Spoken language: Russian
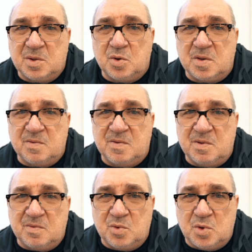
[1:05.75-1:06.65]
То есть
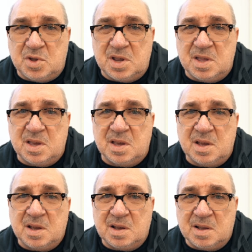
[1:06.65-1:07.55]
внутренний
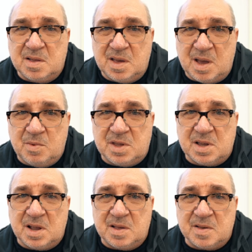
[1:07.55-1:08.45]
диаметр
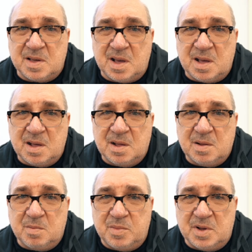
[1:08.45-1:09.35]
колеса
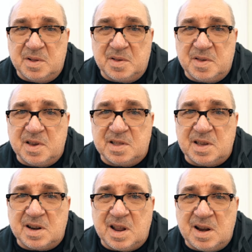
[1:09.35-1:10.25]
был
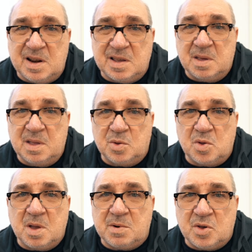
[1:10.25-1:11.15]
секторальный, и никто
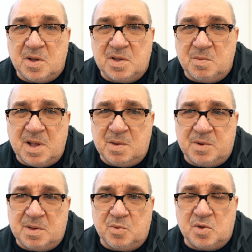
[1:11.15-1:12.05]
не обращал внимания,
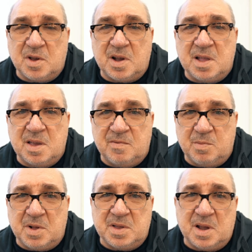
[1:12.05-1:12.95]
потому что они
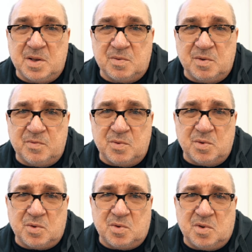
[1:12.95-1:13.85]
выполняли свою
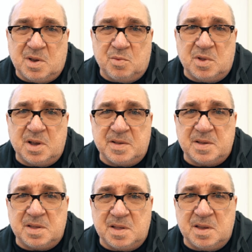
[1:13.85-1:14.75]
функцию, никому до
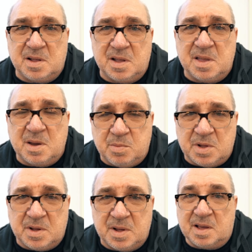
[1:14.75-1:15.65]
красоты дела не было.
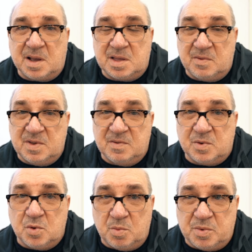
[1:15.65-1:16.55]
Когда в
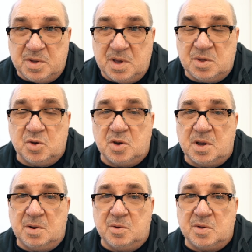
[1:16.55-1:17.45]
Европе эти же
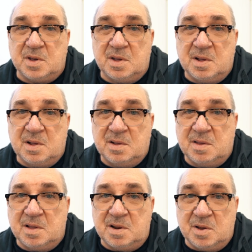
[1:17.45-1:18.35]
колеса
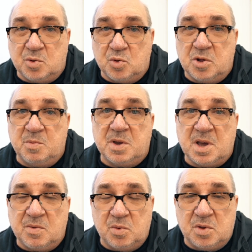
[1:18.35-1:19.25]
делали круглыми
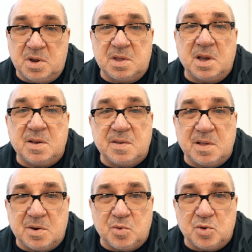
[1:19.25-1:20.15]
как внутри, так и
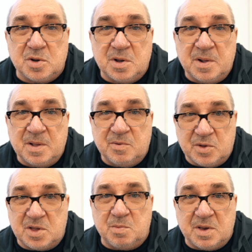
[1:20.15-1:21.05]
снаружи. Вот
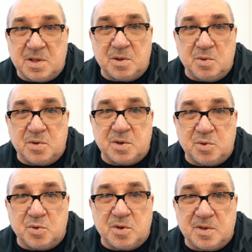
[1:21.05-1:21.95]
с этим я столкнулся
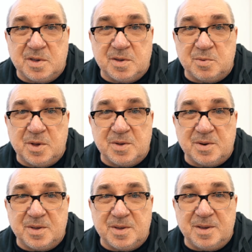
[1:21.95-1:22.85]
тоже здесь у нас в
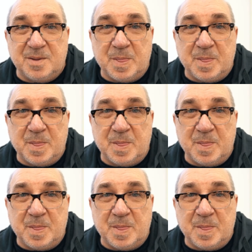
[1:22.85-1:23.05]
России.